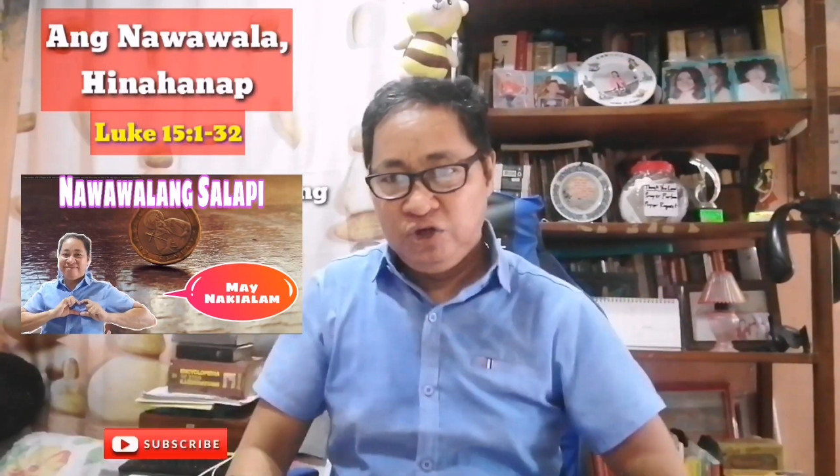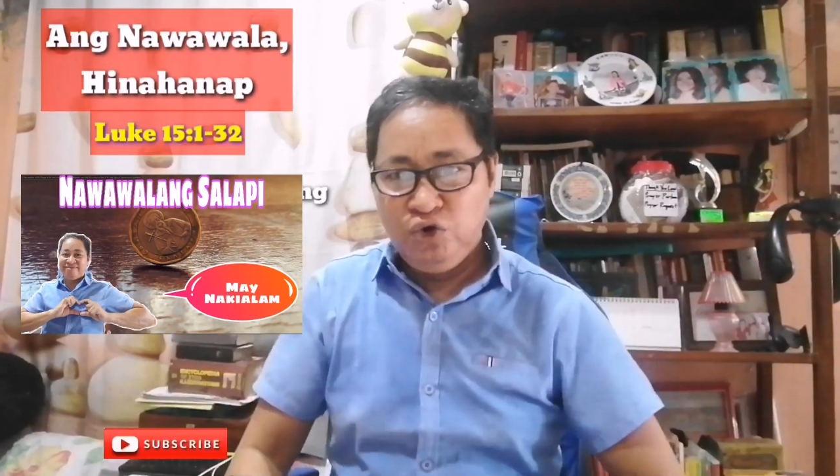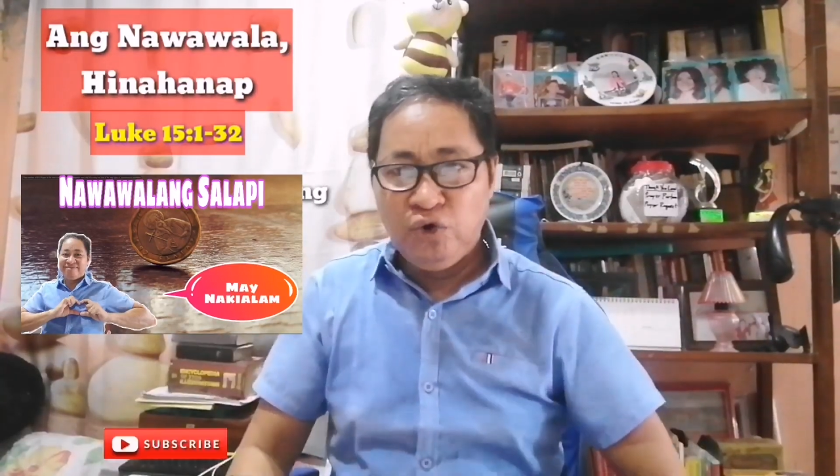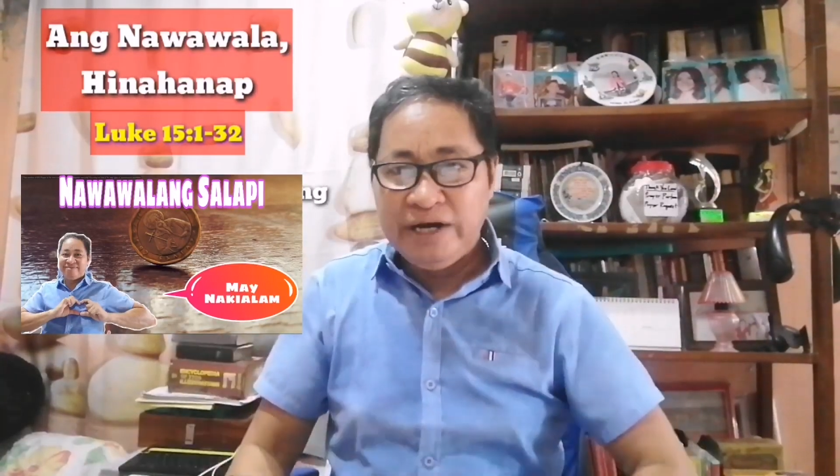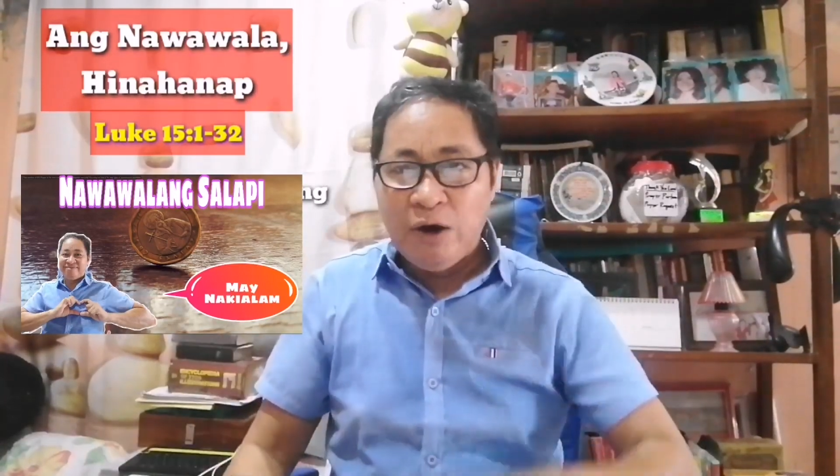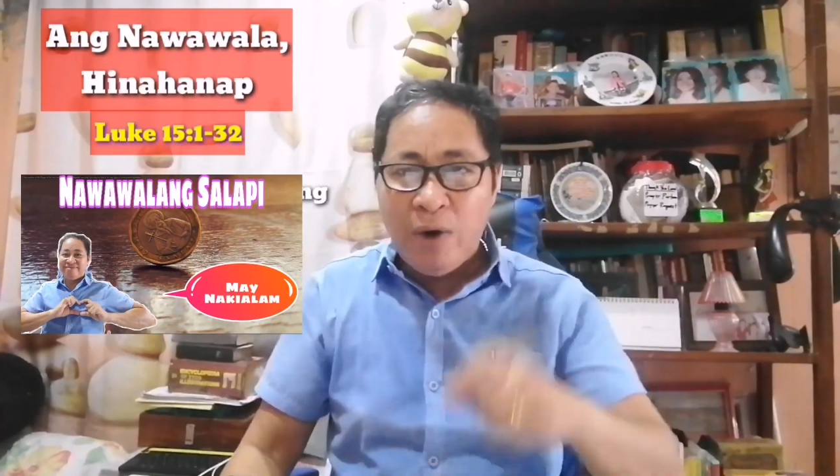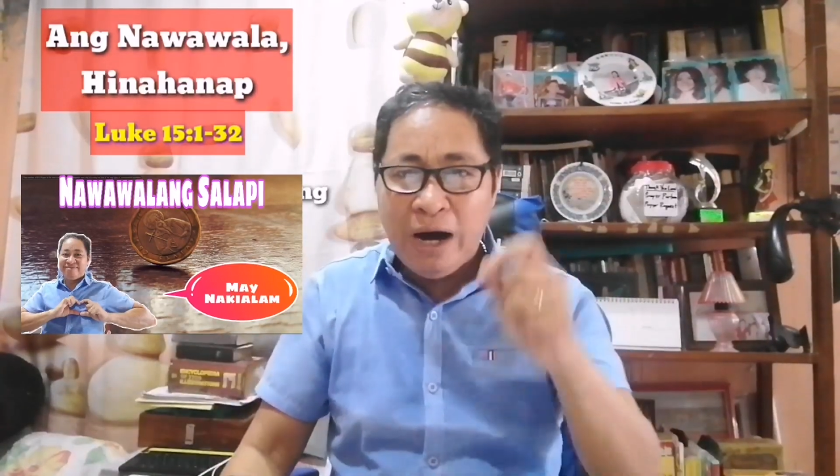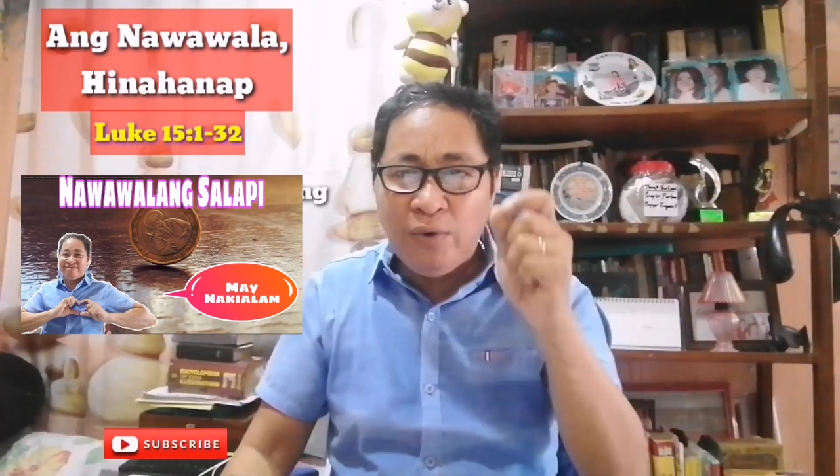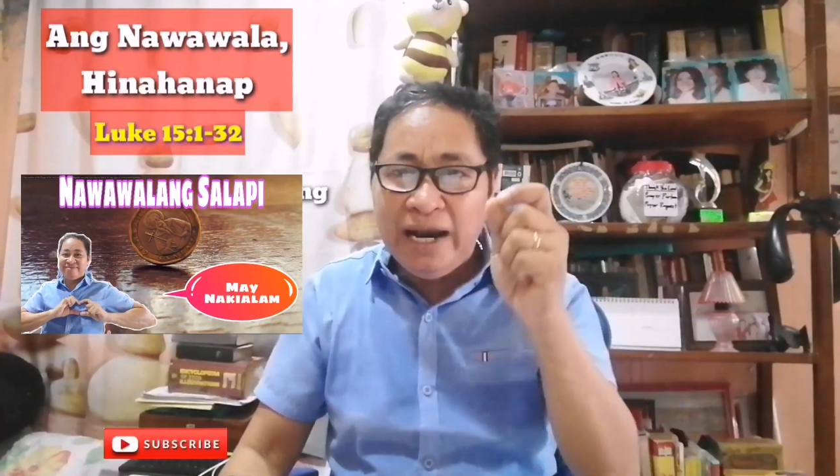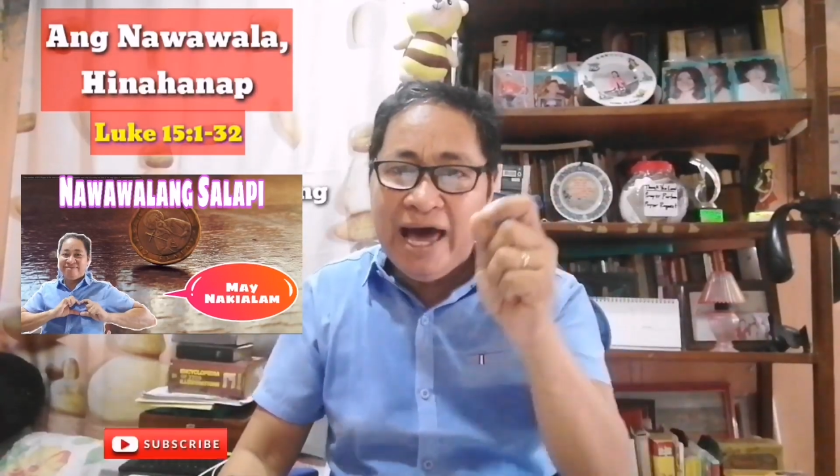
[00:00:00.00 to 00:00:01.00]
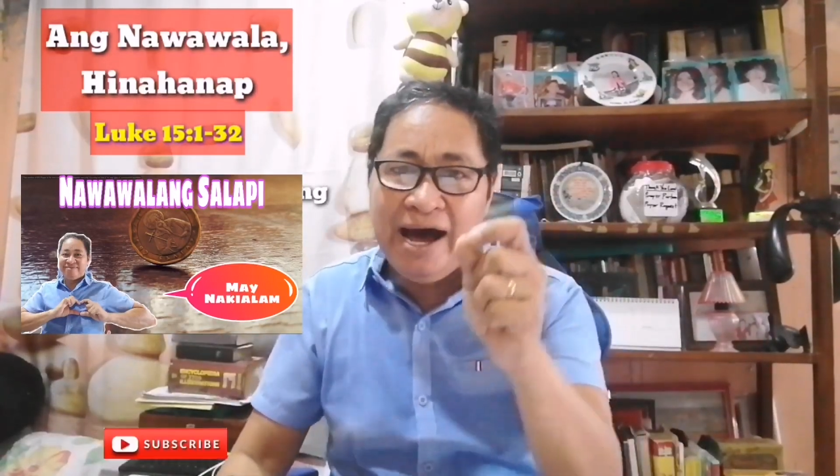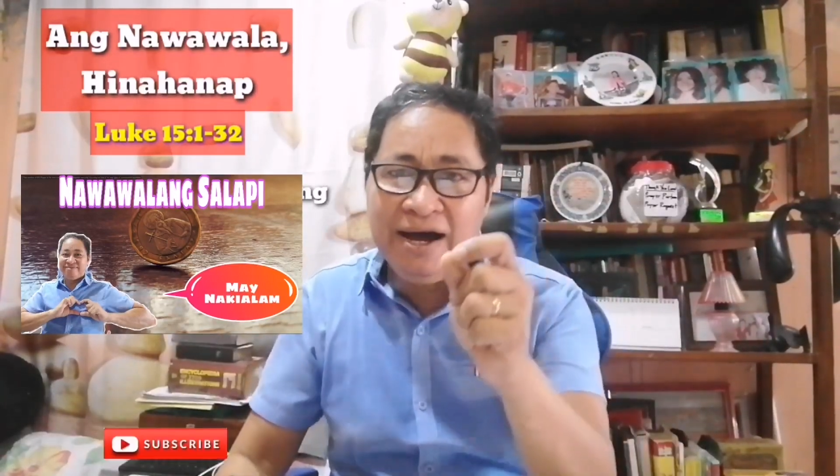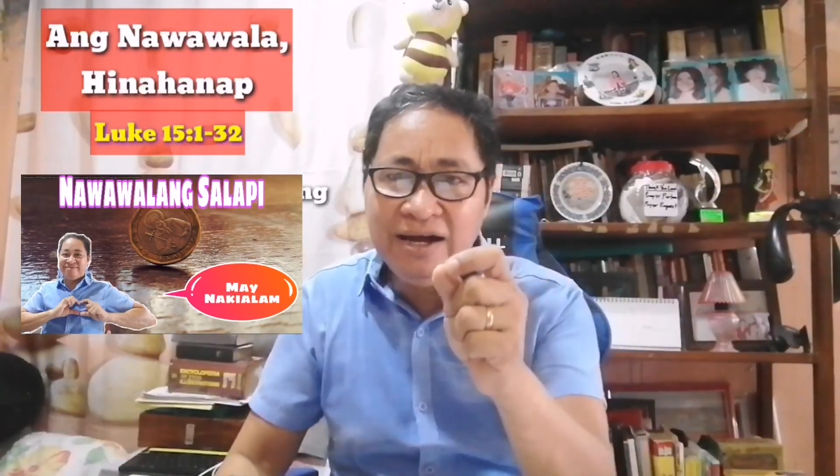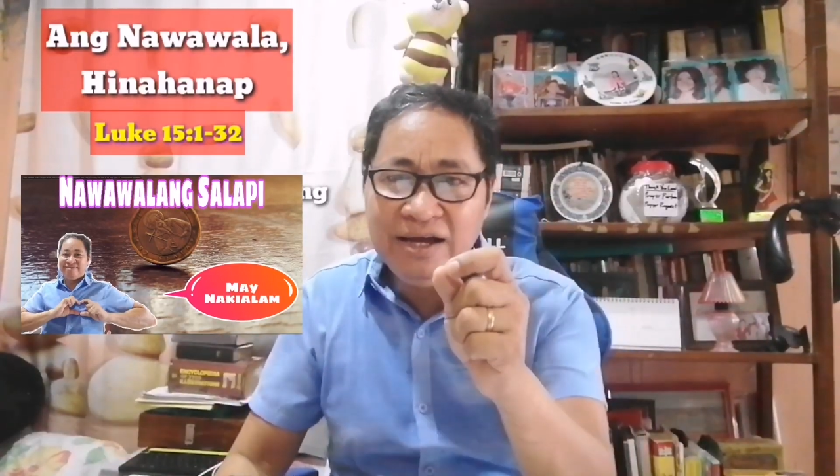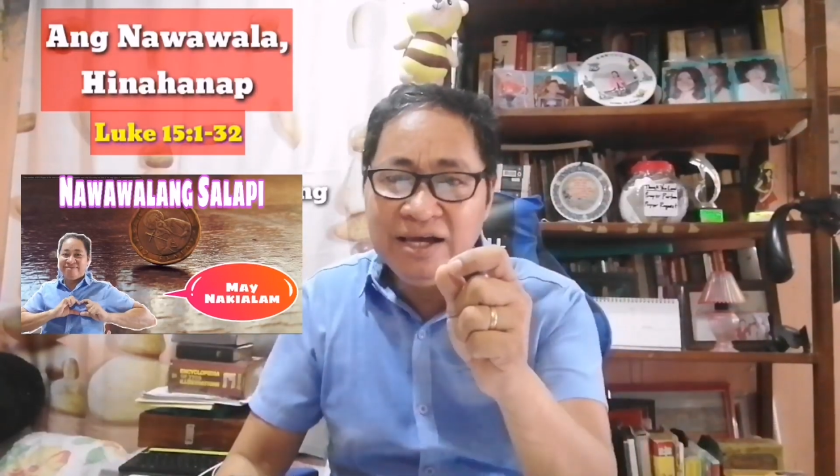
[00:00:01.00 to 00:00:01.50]
yung
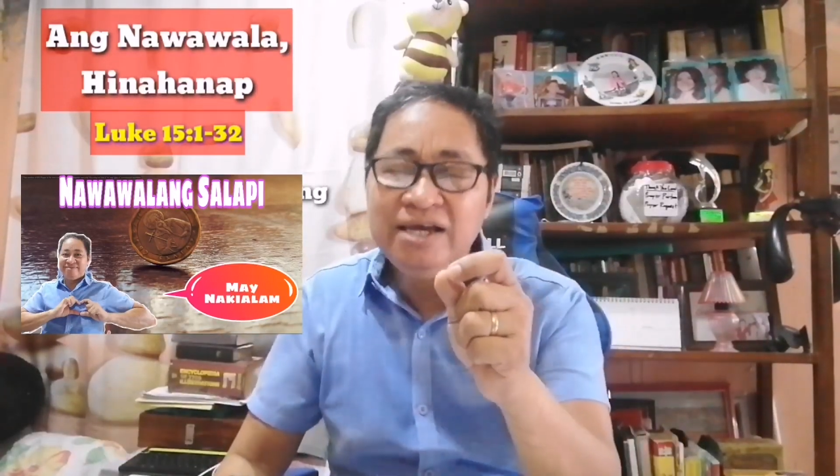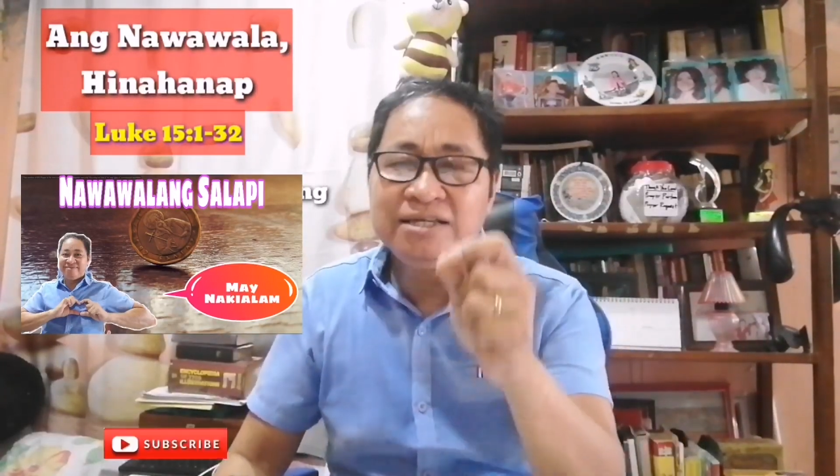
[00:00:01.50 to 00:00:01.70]
nawawalang